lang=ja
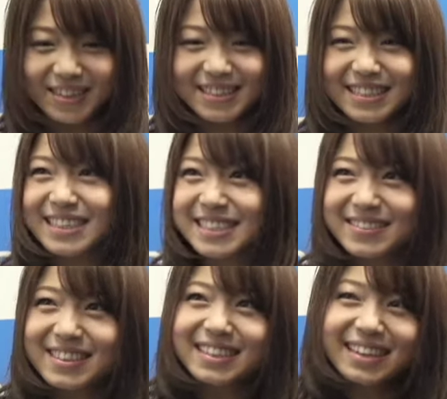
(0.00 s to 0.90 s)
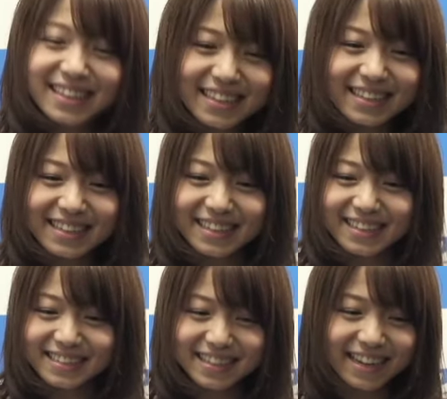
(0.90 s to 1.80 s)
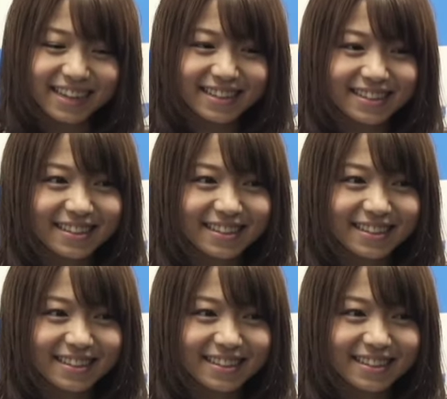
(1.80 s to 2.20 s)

マッサージ受けたりしたい